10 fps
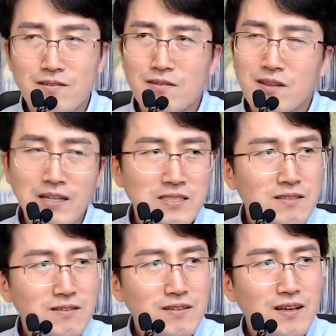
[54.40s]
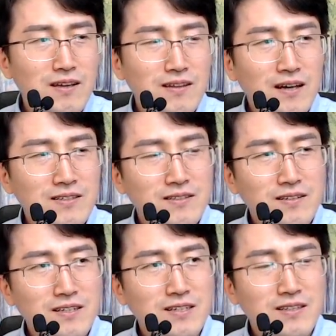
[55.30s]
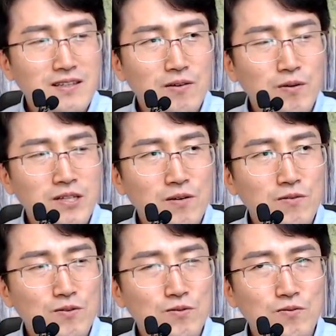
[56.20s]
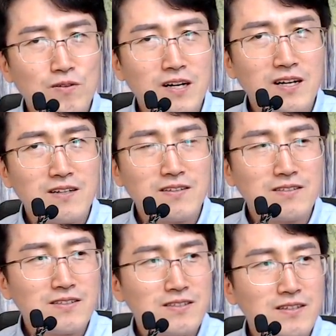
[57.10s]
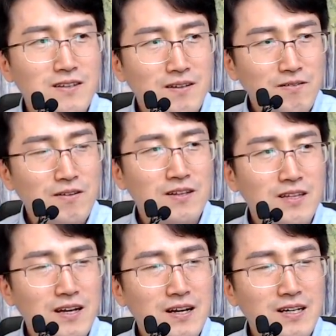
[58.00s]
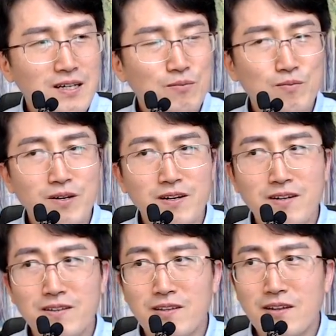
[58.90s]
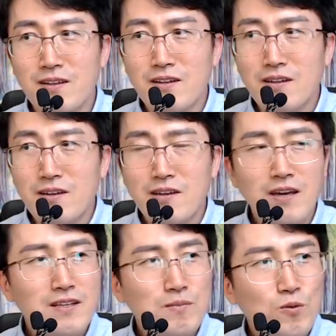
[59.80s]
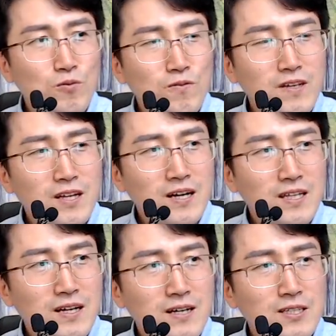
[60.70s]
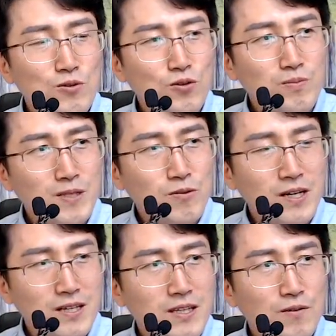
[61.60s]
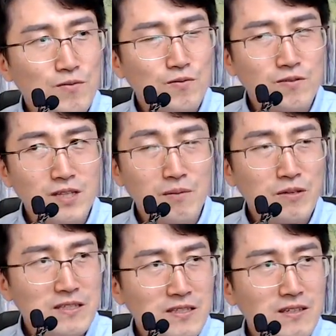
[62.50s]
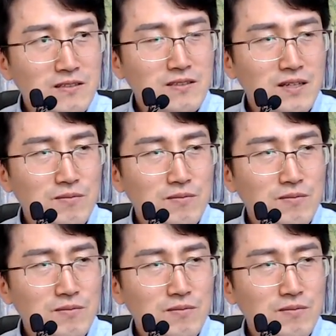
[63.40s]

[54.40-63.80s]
낯선데 낯선 길인데 왜 자꾸 이쪽으로 가라 그러지 이렇게 따라가다 보면 괜히 모르는 길 가다가 신호위반도 하게 되고 내비에 신경 쓰다